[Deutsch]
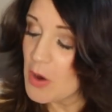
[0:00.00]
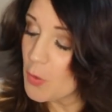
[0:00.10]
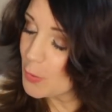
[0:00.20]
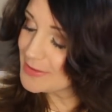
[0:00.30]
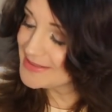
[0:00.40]

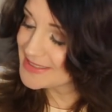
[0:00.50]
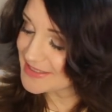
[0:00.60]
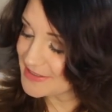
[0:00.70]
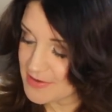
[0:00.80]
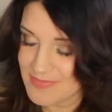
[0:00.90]
und
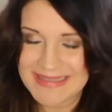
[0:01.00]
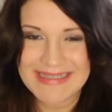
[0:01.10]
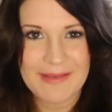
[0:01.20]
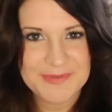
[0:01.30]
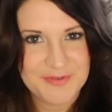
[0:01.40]
ähm, es
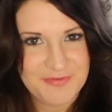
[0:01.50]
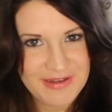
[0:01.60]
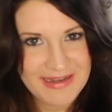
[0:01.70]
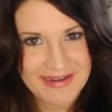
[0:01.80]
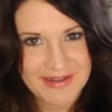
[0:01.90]
gab so
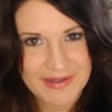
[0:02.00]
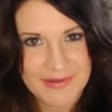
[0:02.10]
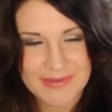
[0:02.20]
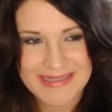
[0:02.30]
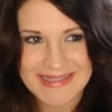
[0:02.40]

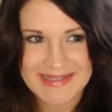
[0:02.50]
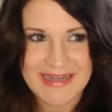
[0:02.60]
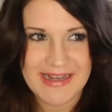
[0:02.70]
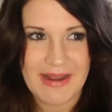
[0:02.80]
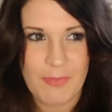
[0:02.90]
viele
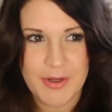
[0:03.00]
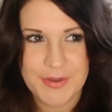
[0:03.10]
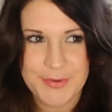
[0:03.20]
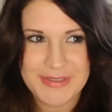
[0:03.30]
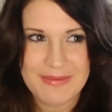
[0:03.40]

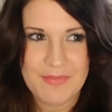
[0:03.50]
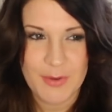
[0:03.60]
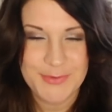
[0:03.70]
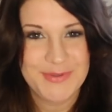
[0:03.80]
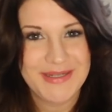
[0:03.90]
Disney-Klamotten und eben
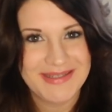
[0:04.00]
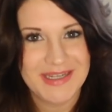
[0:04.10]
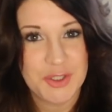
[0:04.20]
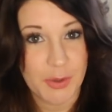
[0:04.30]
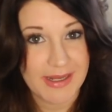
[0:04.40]
auch so
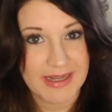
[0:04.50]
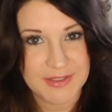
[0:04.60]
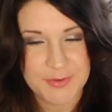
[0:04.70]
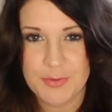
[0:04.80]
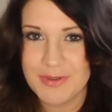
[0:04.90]

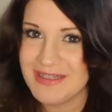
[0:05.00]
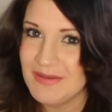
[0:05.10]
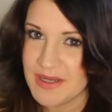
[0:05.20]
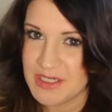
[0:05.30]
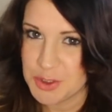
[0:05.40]
Disney-Jogginganzüge. Und ich
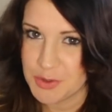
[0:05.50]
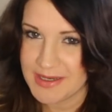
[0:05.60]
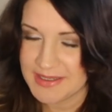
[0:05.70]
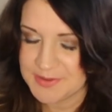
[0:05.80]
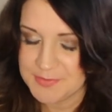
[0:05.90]
liebe ja die
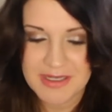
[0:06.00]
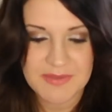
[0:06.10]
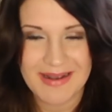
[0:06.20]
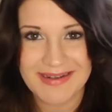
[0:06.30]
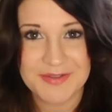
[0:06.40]
Jogginganzüge.
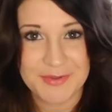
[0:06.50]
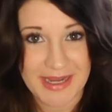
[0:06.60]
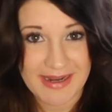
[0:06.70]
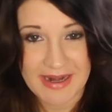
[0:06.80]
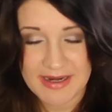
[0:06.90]
Ich mag das
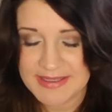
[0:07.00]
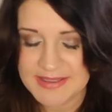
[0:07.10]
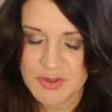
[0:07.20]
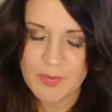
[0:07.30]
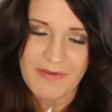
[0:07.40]
total gerne. Die
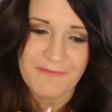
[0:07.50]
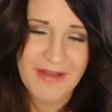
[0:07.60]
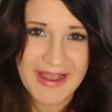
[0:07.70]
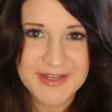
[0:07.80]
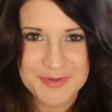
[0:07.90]
sind super
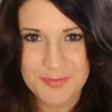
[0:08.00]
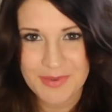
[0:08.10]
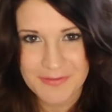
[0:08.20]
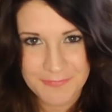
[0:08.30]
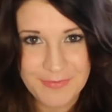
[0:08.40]
weich und
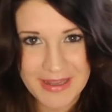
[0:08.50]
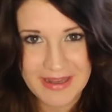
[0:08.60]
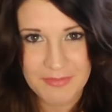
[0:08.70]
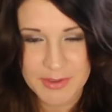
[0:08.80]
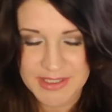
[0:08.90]

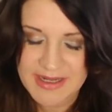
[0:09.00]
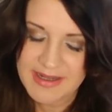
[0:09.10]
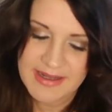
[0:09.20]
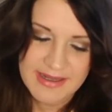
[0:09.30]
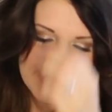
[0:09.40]
bequem. Und
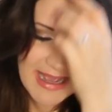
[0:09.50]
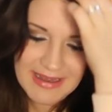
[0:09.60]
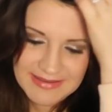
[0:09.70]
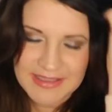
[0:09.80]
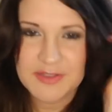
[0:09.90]

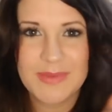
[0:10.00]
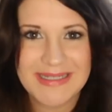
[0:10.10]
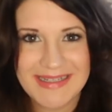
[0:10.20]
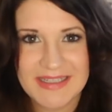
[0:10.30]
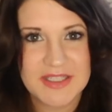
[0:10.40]
ja, jetzt so mit
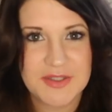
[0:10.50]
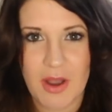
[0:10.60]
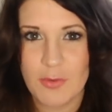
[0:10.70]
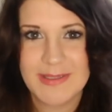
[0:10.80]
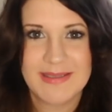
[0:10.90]
den Kids
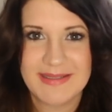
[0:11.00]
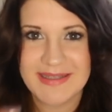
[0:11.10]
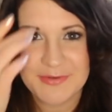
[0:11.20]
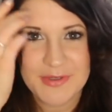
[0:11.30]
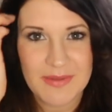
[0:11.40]
zu Hause ist es
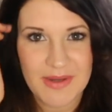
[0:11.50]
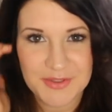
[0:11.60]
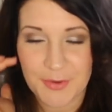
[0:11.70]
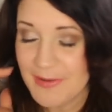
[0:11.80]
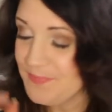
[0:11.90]
natürlich immer
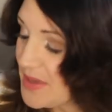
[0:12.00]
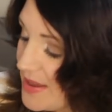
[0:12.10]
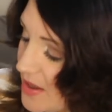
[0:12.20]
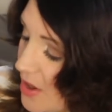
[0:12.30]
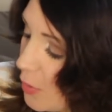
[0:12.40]
toll.
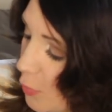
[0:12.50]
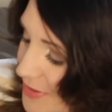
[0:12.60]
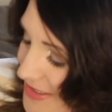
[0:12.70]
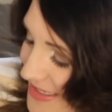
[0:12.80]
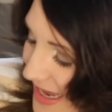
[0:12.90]

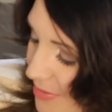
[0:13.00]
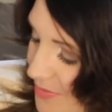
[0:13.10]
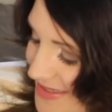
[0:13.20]
Und ich habe